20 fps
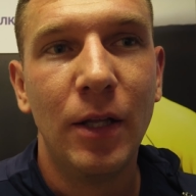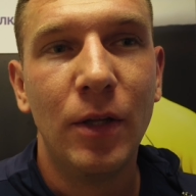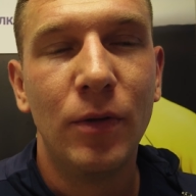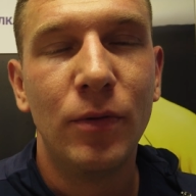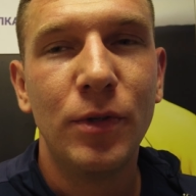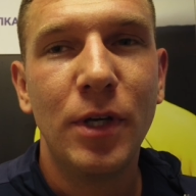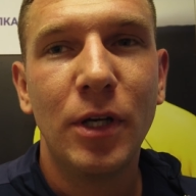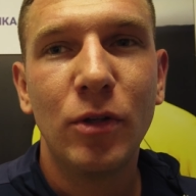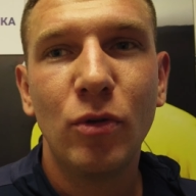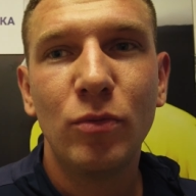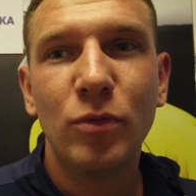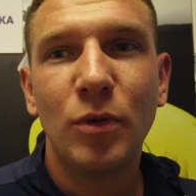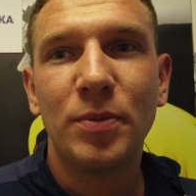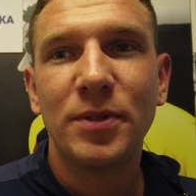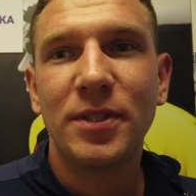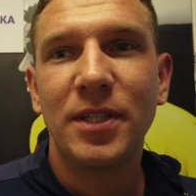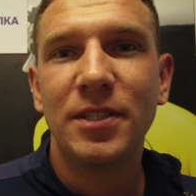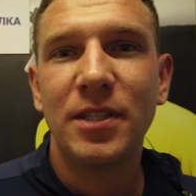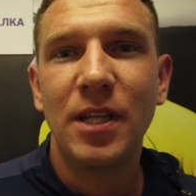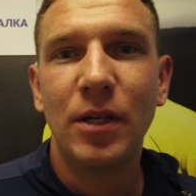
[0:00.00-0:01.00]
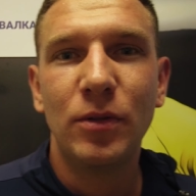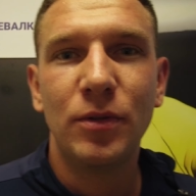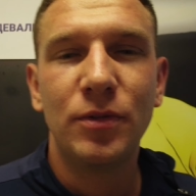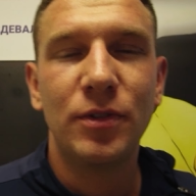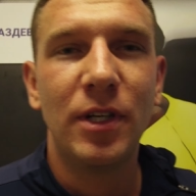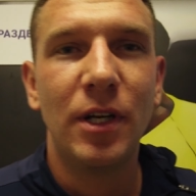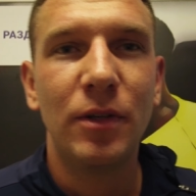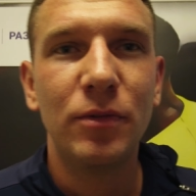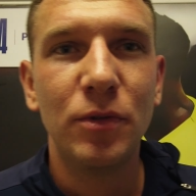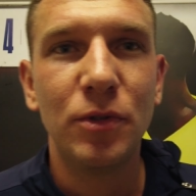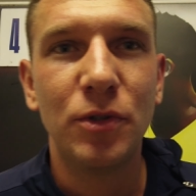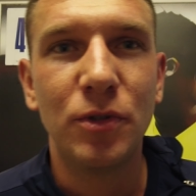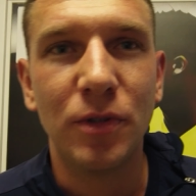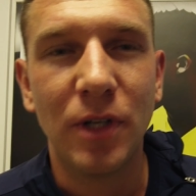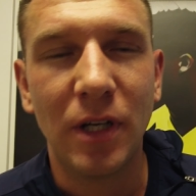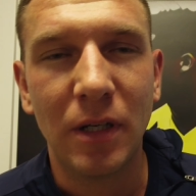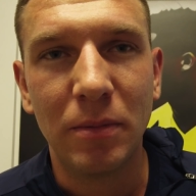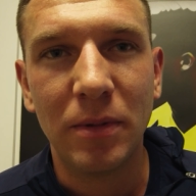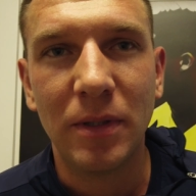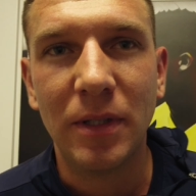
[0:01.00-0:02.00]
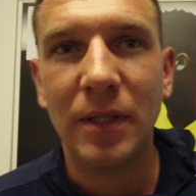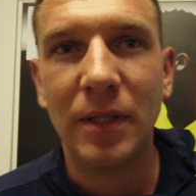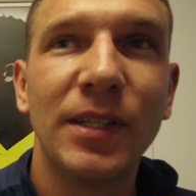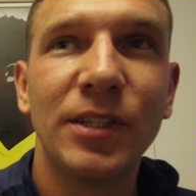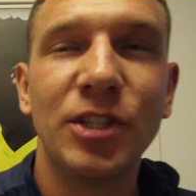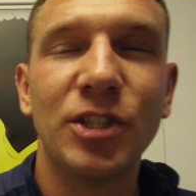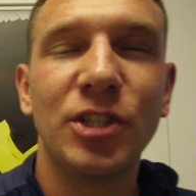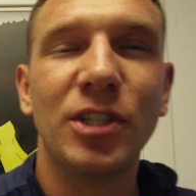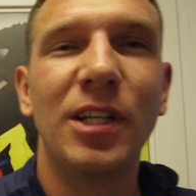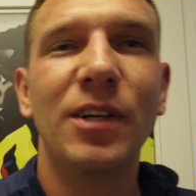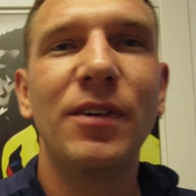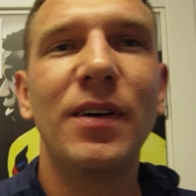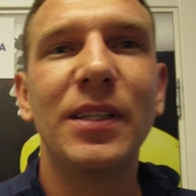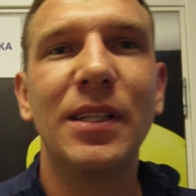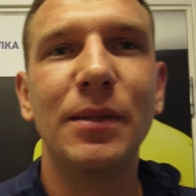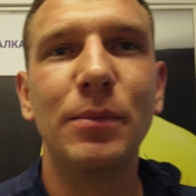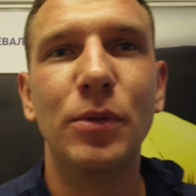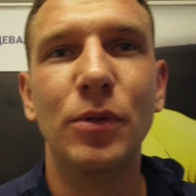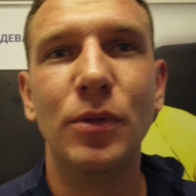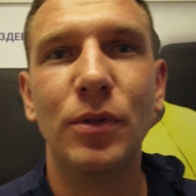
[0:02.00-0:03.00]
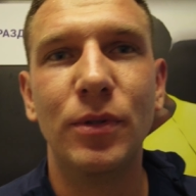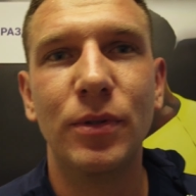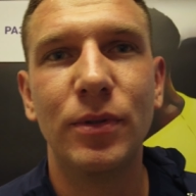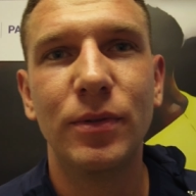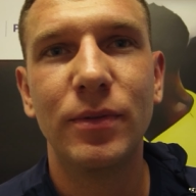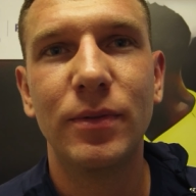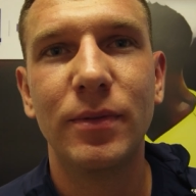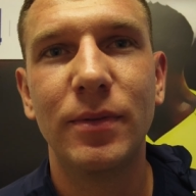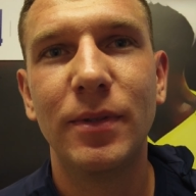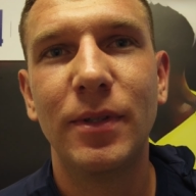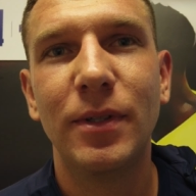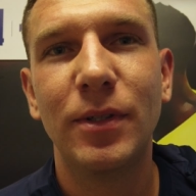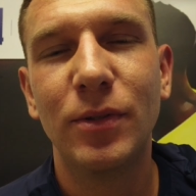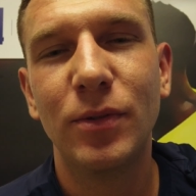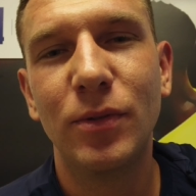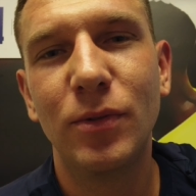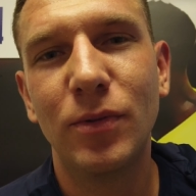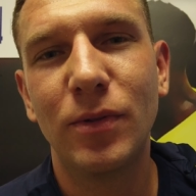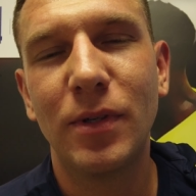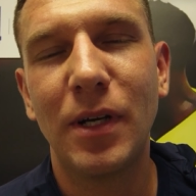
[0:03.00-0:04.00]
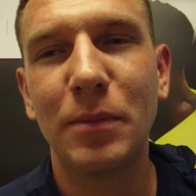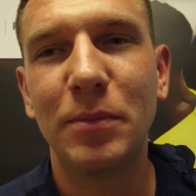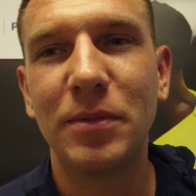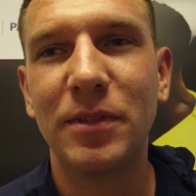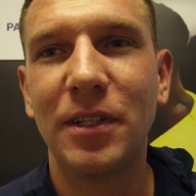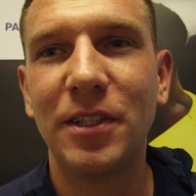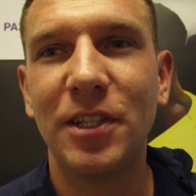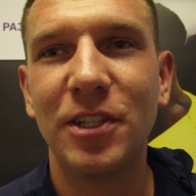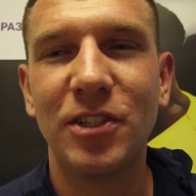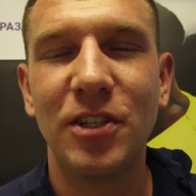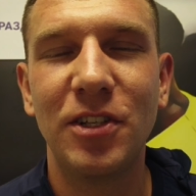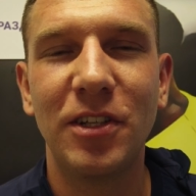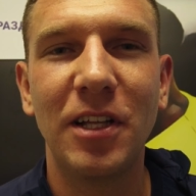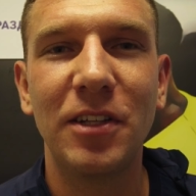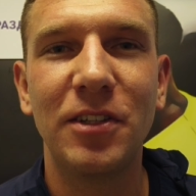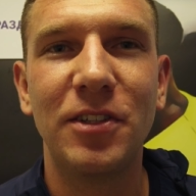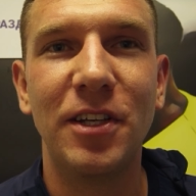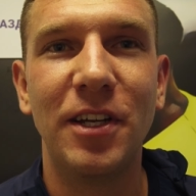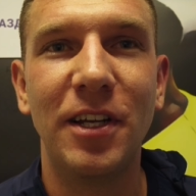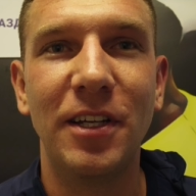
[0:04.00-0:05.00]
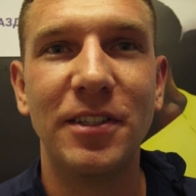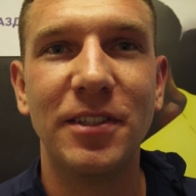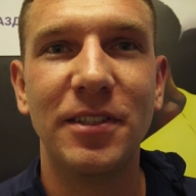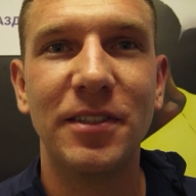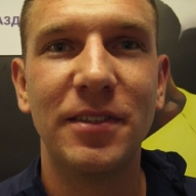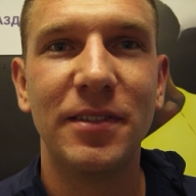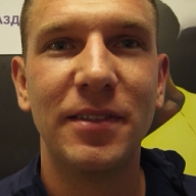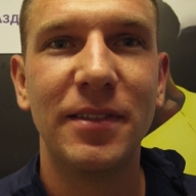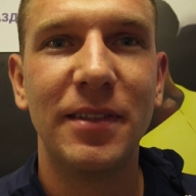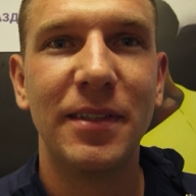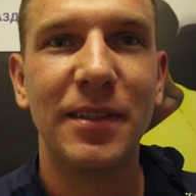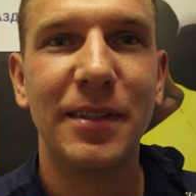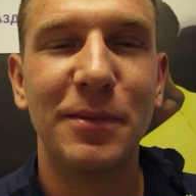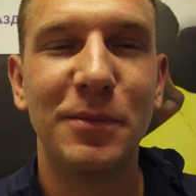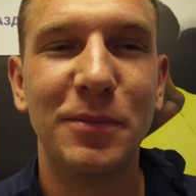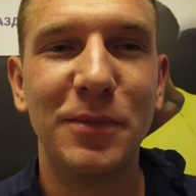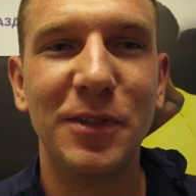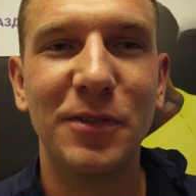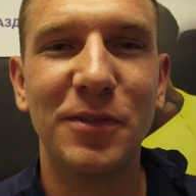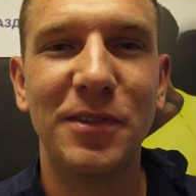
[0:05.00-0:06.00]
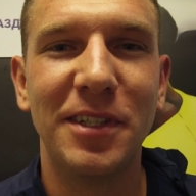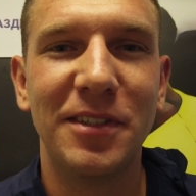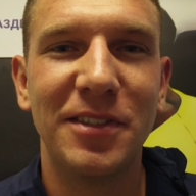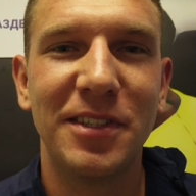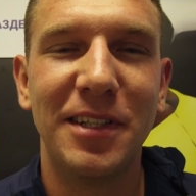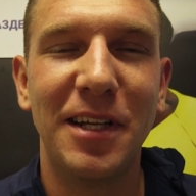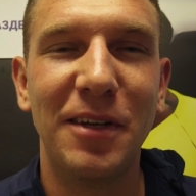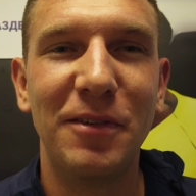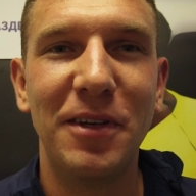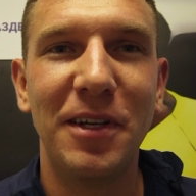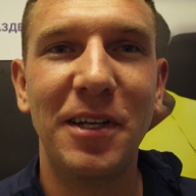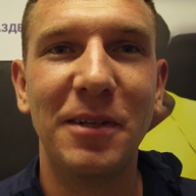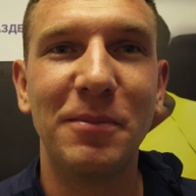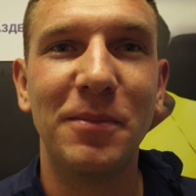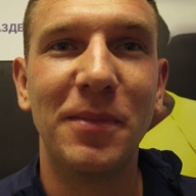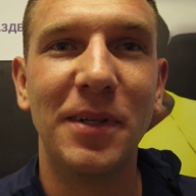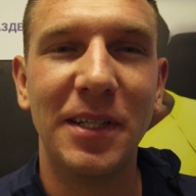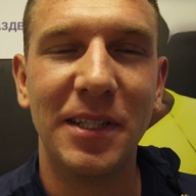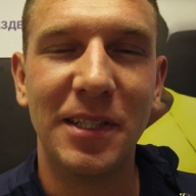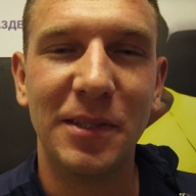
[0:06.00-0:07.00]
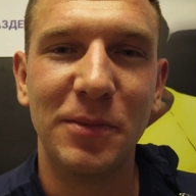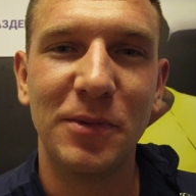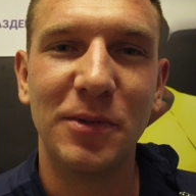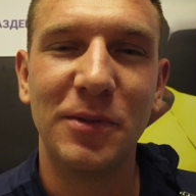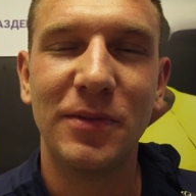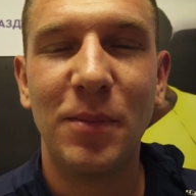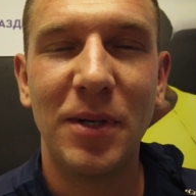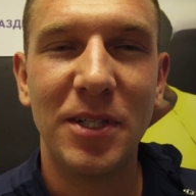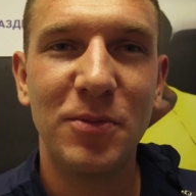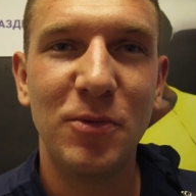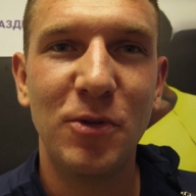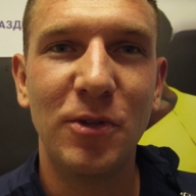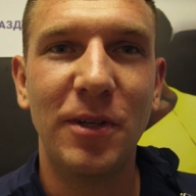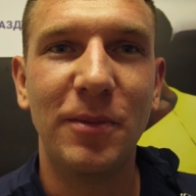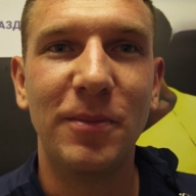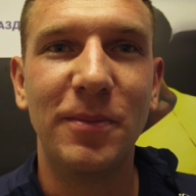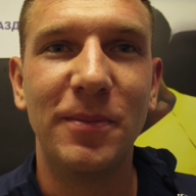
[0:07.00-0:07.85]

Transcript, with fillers: Ну, я думаю, по составу все равно еще как бы тяжеловато будет. Но как бы надежды не надо терять мы в них всегда верим, поэтому посмотрим.